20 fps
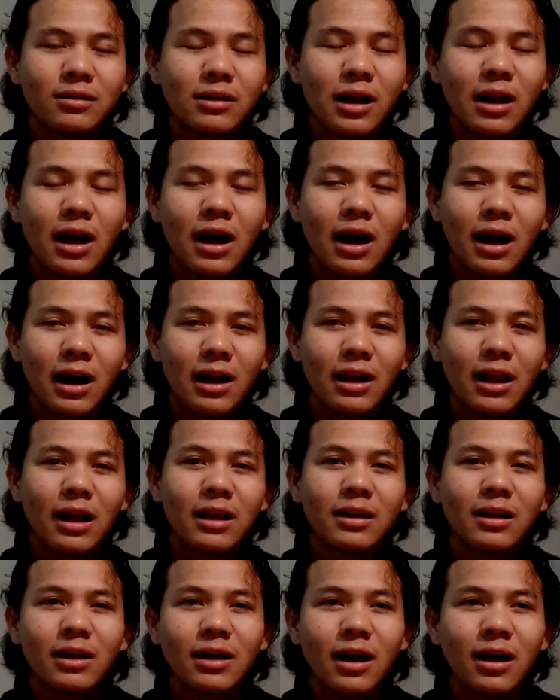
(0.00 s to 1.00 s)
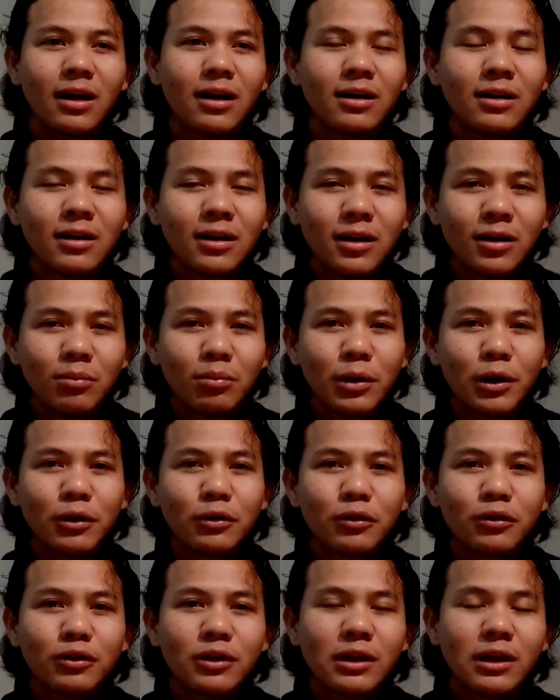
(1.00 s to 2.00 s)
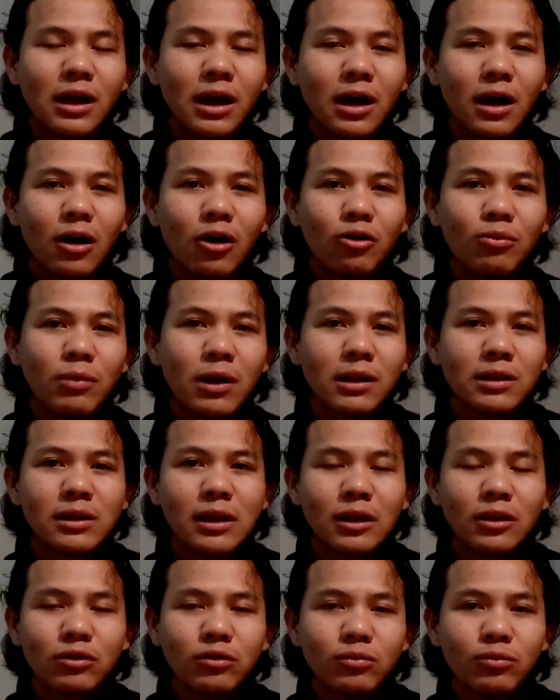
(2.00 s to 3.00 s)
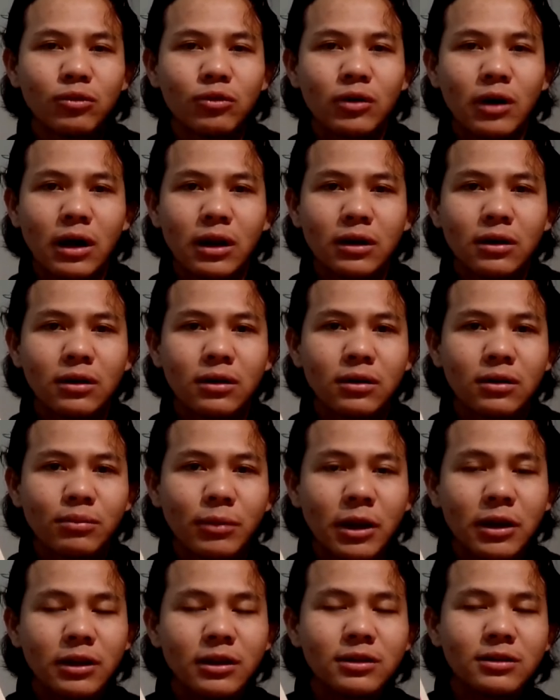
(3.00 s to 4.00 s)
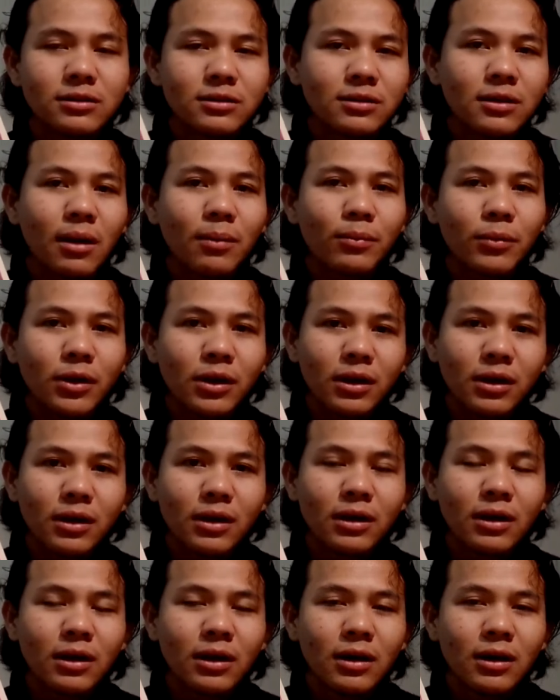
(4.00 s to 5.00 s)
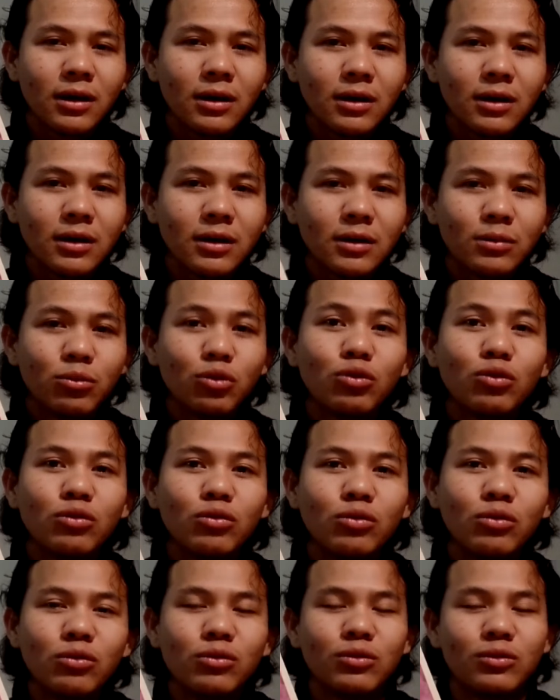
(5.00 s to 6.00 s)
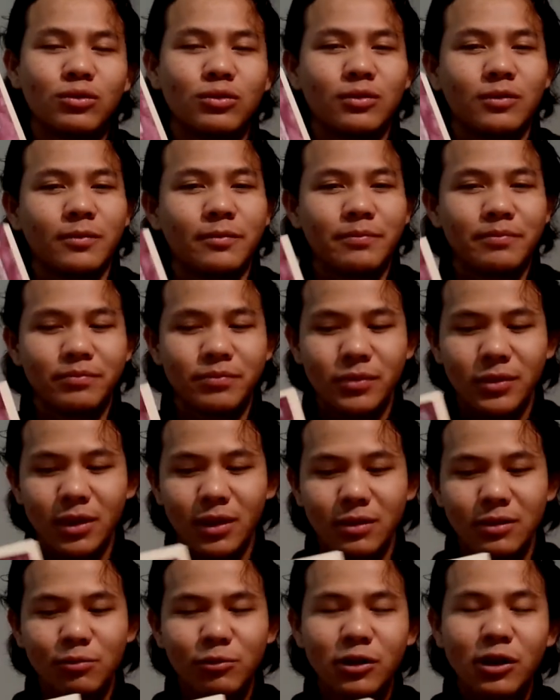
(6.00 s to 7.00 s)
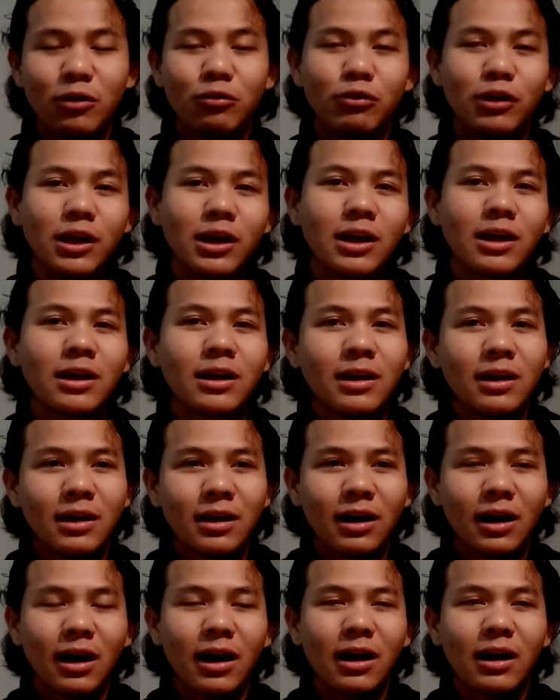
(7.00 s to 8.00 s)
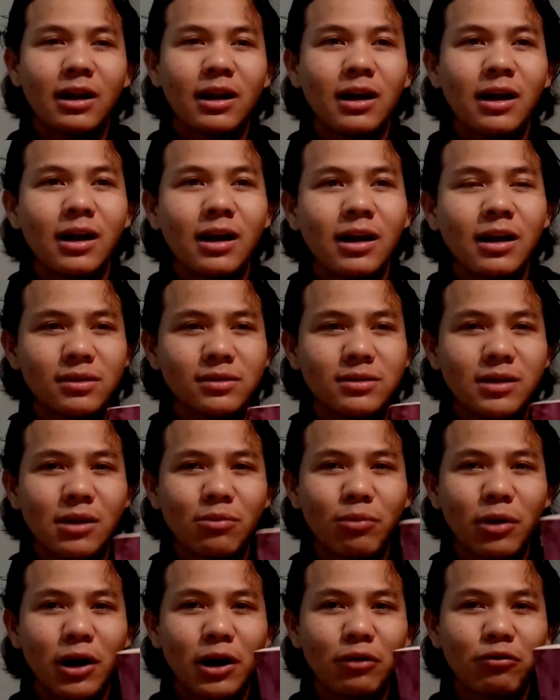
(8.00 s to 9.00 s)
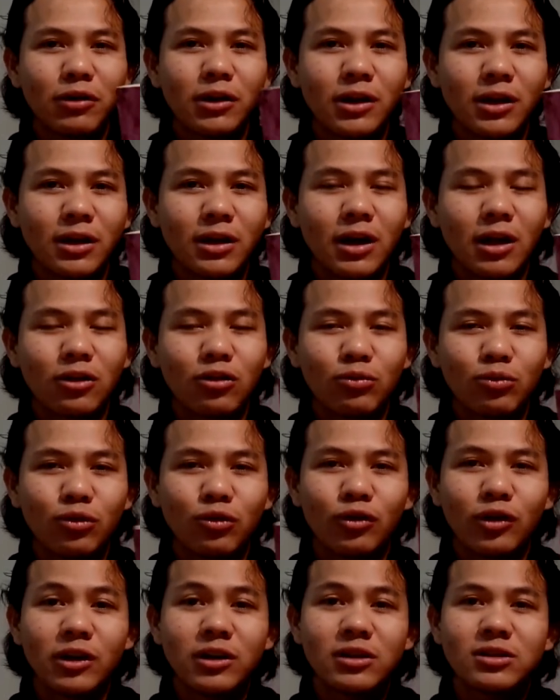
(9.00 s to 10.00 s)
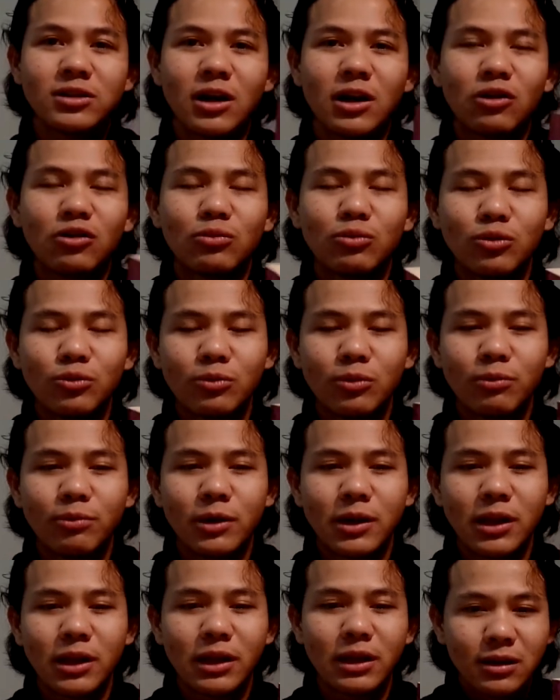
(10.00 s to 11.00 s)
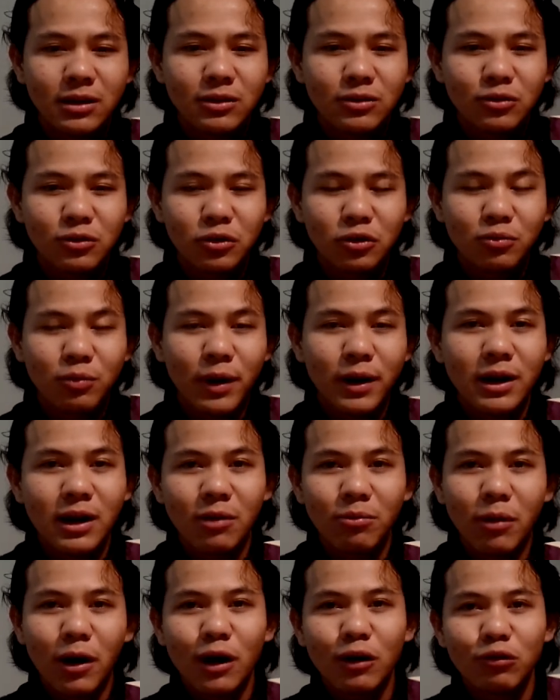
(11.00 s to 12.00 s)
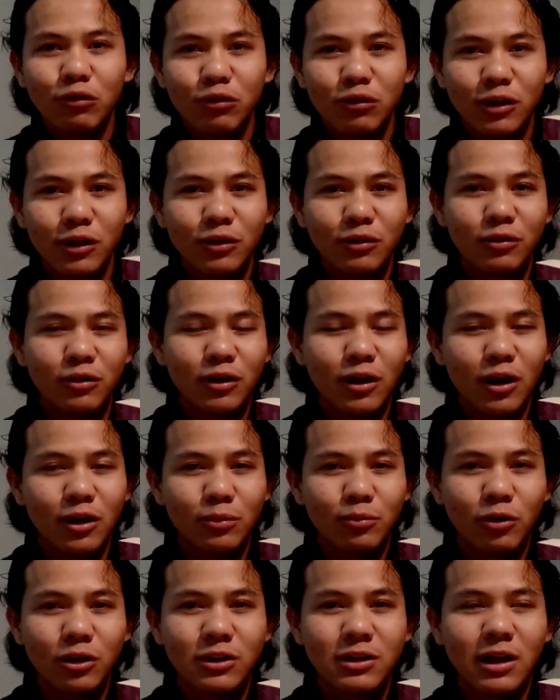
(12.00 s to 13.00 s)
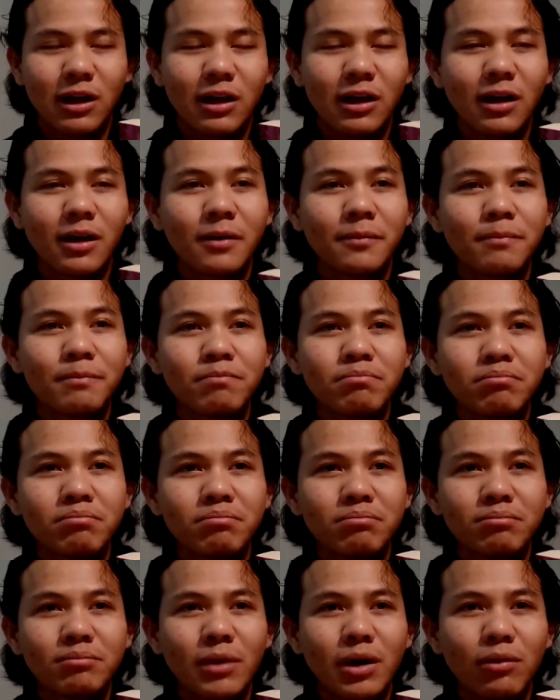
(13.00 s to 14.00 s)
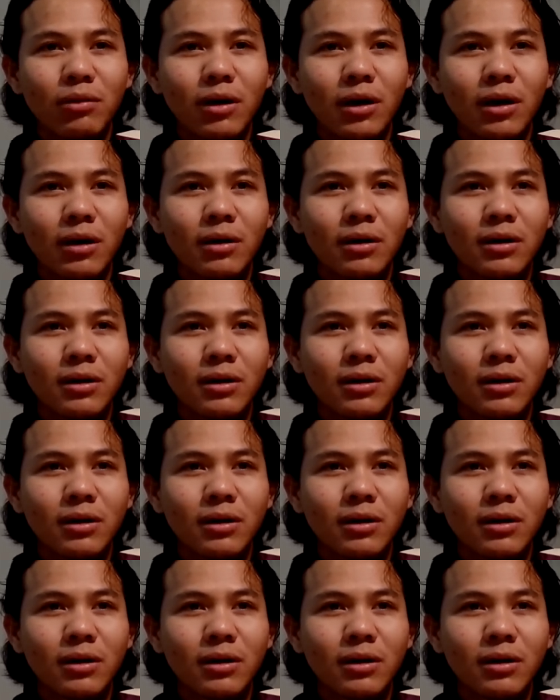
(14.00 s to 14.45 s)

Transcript: dan hal-hal lainnya yang menurut dia obatnya itu bukan medis tapi uh, buku. Nah sebenarnya unik karena Jean Perdu ini atau buku ini secara umum memberi sudut pandang baru gitu kalau buat saya bahwa